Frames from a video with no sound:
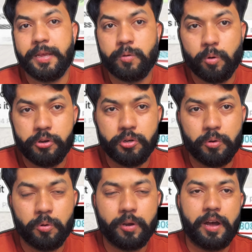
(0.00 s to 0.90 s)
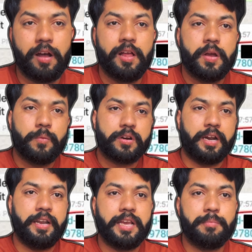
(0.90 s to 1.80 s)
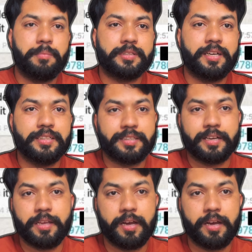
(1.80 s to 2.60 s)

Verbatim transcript: एक कोड शो होगा वो काइंडली हमें बता दें ताकि